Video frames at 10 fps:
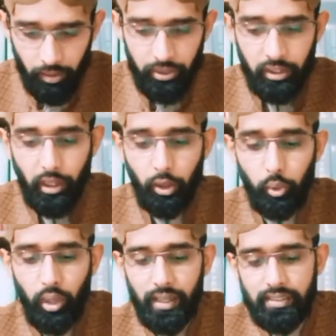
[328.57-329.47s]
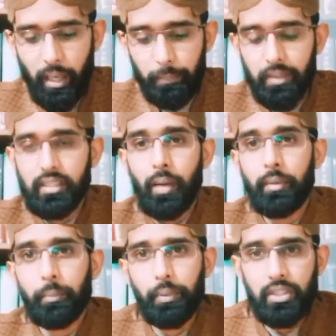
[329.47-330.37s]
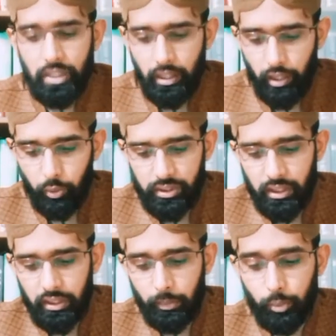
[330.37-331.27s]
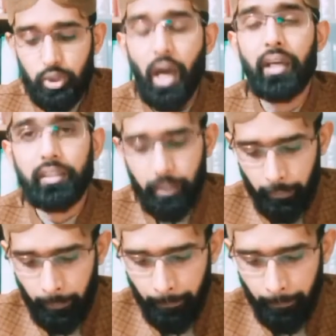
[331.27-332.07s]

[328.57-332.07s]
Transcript: जिनका ख़ुलासा आपके सामने पेश कर रहा हूँ हज़रत मुजाहिद ने